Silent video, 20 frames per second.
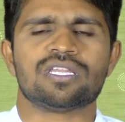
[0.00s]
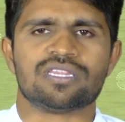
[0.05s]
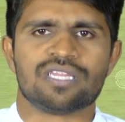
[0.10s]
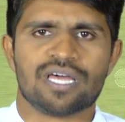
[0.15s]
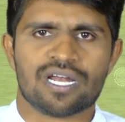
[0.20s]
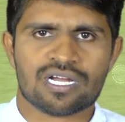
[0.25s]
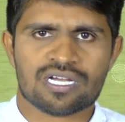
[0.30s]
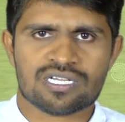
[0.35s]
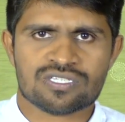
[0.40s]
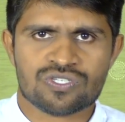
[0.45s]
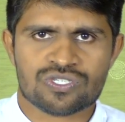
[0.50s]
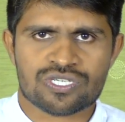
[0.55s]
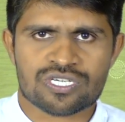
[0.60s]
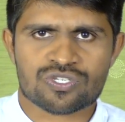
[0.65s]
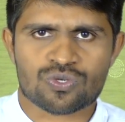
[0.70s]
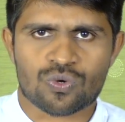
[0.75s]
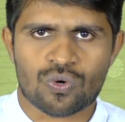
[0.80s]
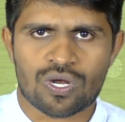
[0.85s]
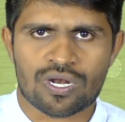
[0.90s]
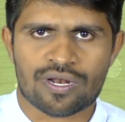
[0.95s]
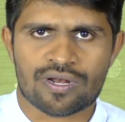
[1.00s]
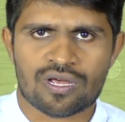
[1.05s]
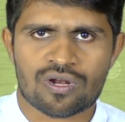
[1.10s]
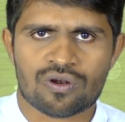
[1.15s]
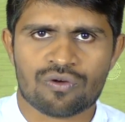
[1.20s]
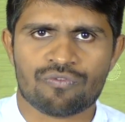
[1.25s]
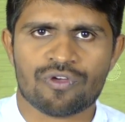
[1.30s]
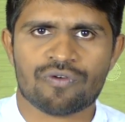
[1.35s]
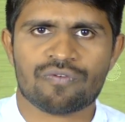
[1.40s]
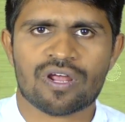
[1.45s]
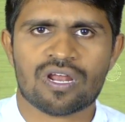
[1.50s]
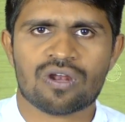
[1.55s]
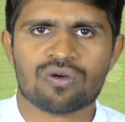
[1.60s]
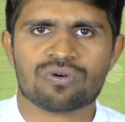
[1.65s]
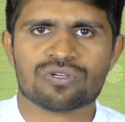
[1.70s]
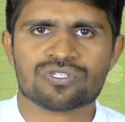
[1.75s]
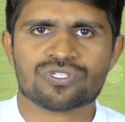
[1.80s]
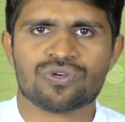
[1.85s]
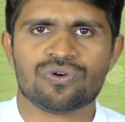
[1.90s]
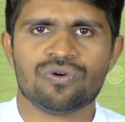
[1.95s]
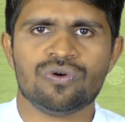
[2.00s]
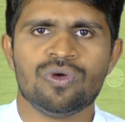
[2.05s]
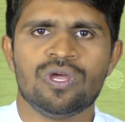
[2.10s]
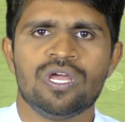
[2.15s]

దరఖాస్తు చేసుకోవాలన్నారు వివరాల కోసం